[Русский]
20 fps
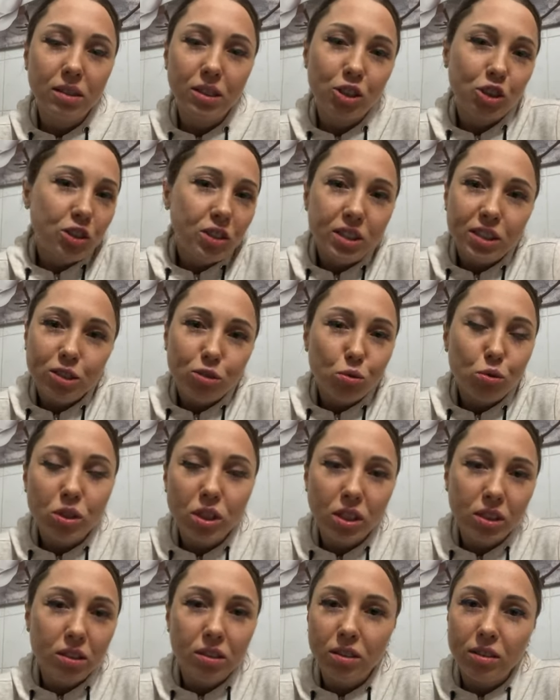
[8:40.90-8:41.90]
даже
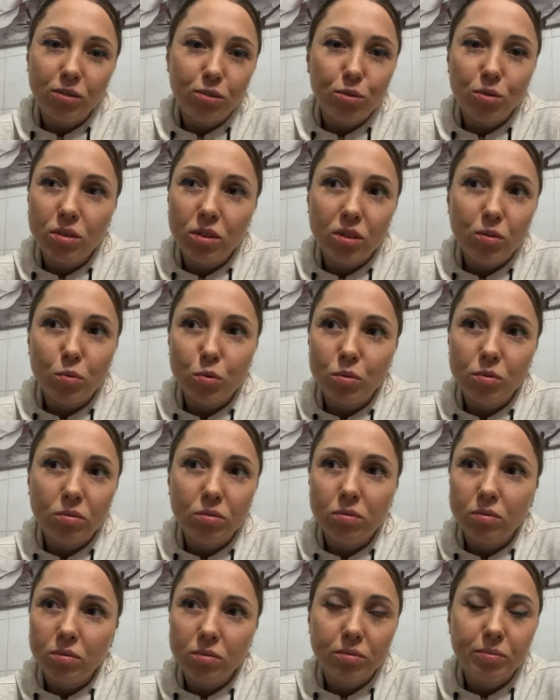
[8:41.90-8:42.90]
рассуждать на эту тему.
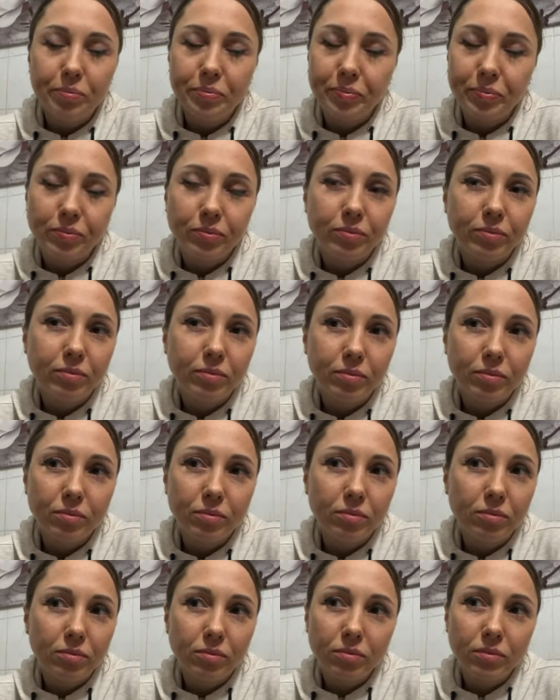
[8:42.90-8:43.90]

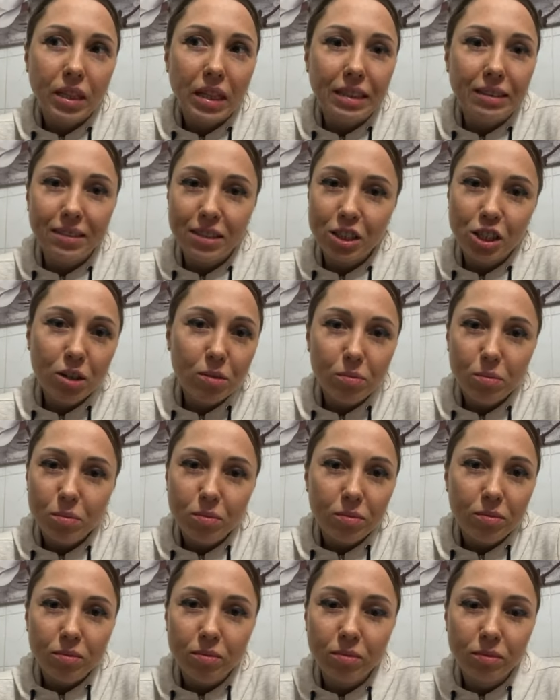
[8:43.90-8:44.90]

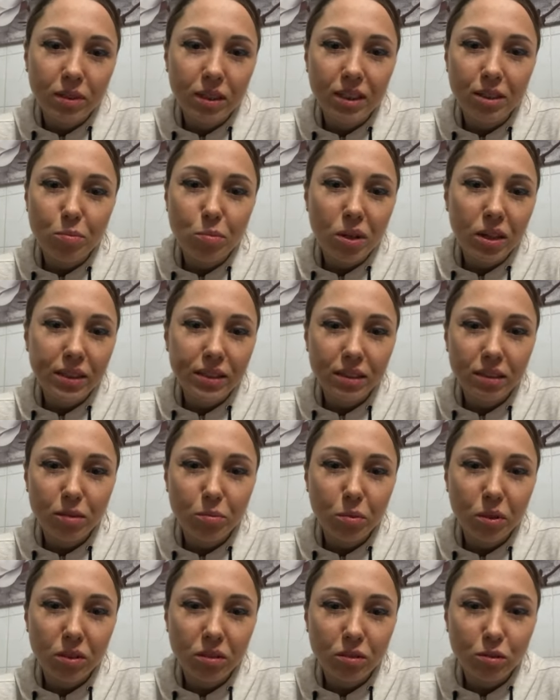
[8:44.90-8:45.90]
Зачем
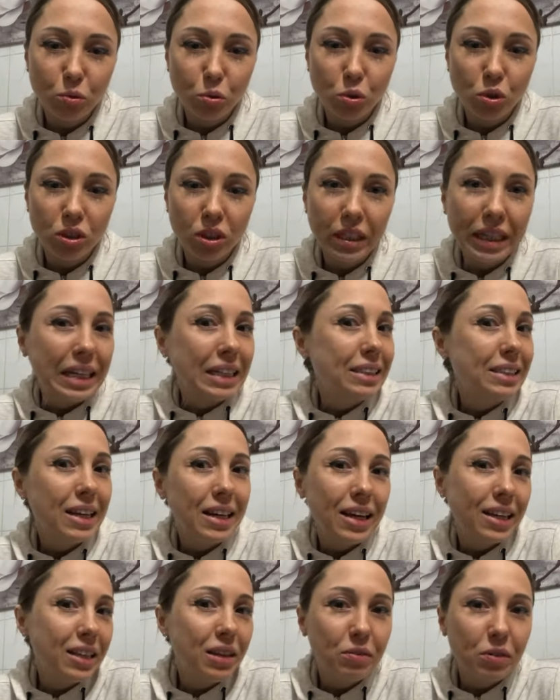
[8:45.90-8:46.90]
глобалистам это нужно?
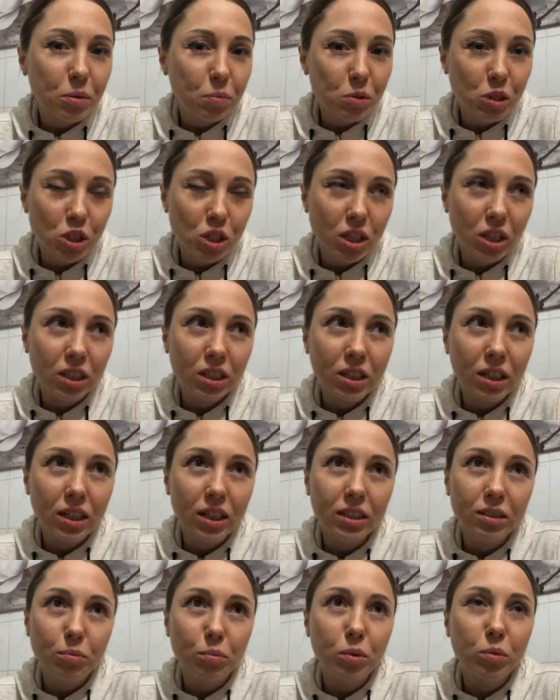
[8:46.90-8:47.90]
Если они вообще?
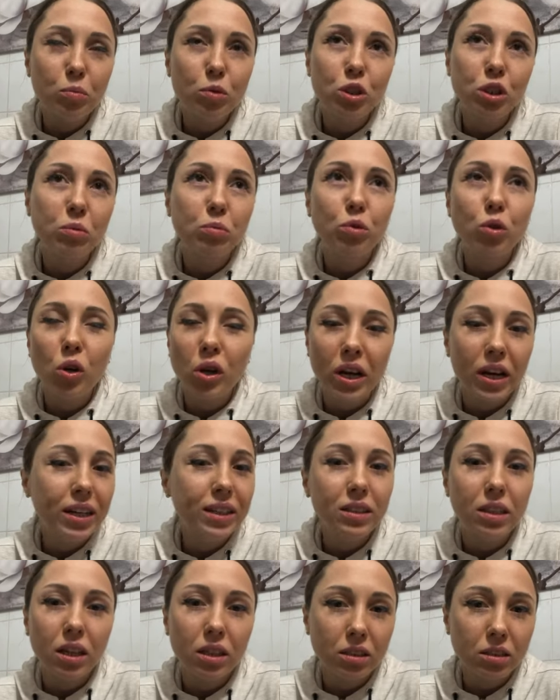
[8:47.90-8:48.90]
Да? Мы можем только
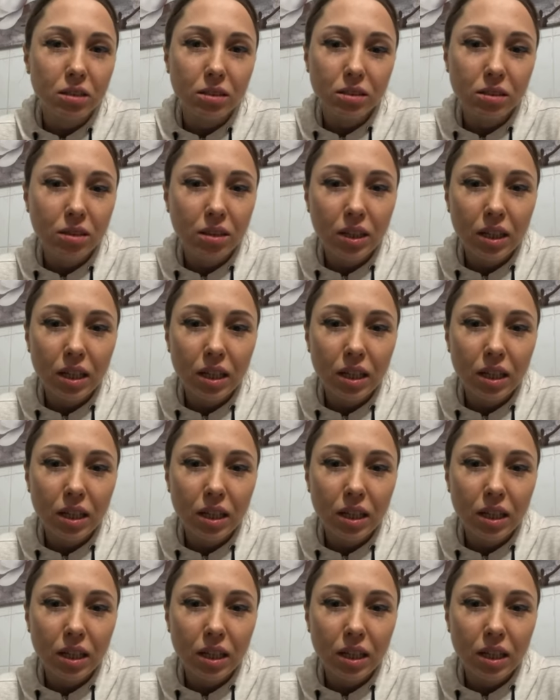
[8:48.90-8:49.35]
гадать.